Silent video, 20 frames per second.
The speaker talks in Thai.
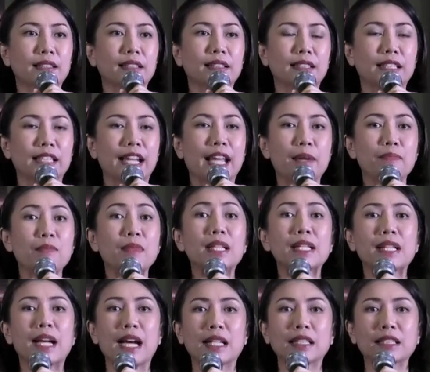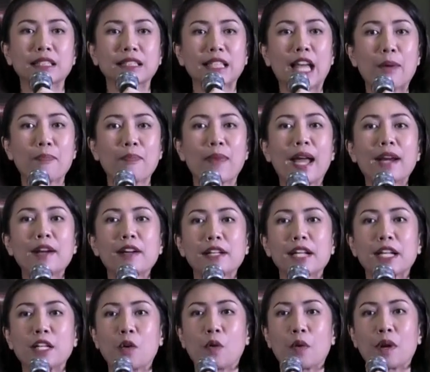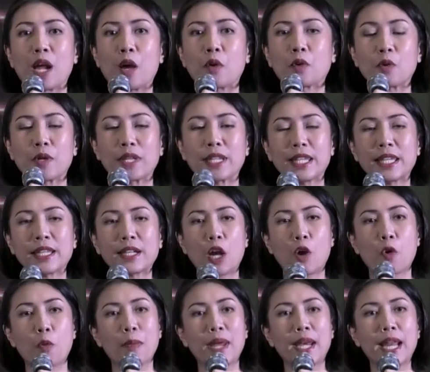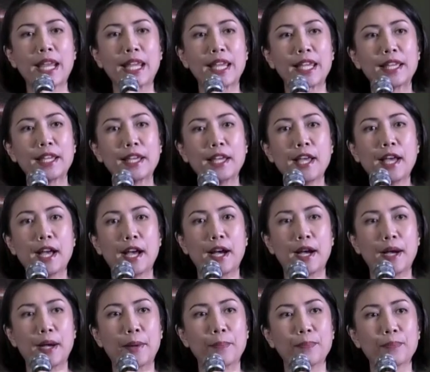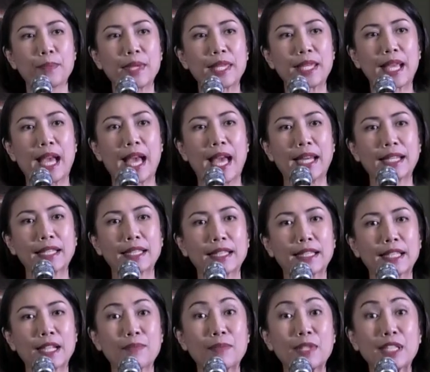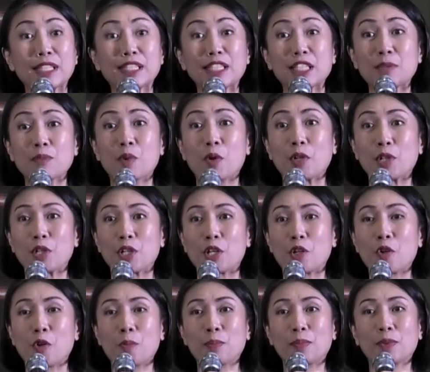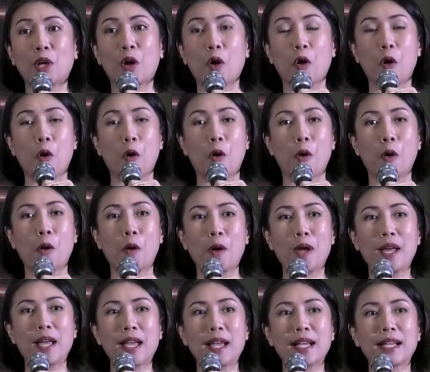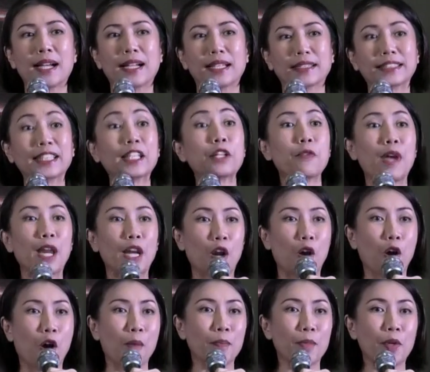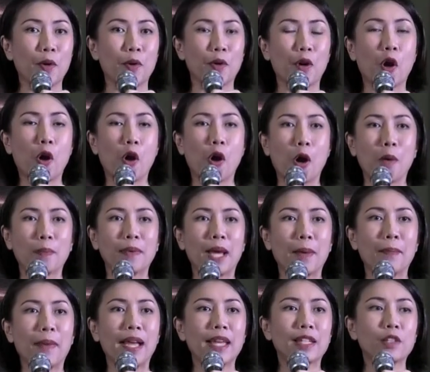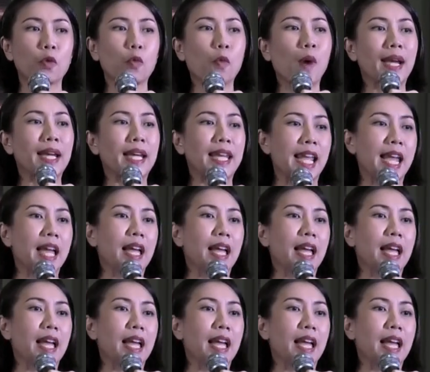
ในเมืองหรือตามบ้านเรือนของเรา โดยที่เราไม่ได้มีการคำนึงถึงผลกระทบต่อ สิ่งแวดล้อมโดยรอบ ทำให้ทุกวันนี้